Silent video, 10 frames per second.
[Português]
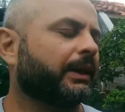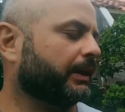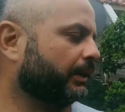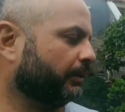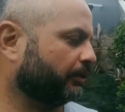
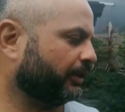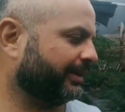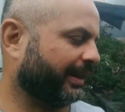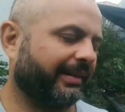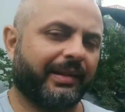Então a gente
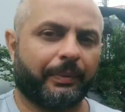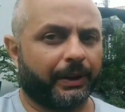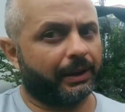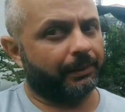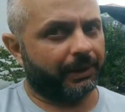tem sempre
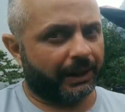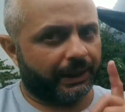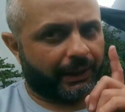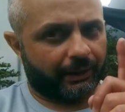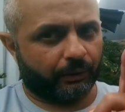que lembrar
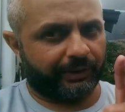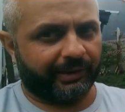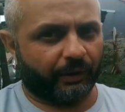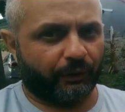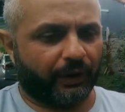daquela
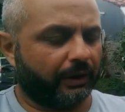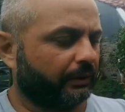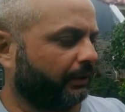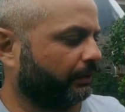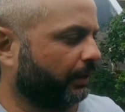coisinha que eu
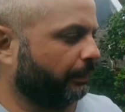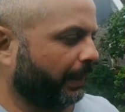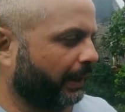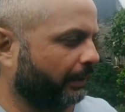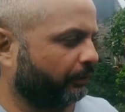falo, que é o que
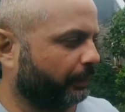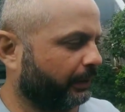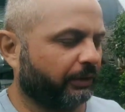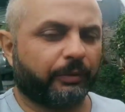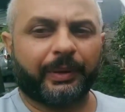pegar as
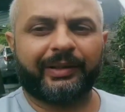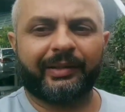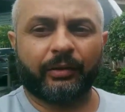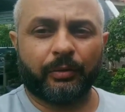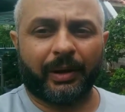plantas que
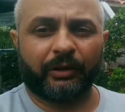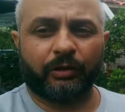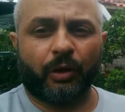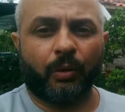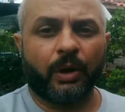precisam de mais
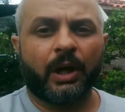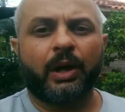sol,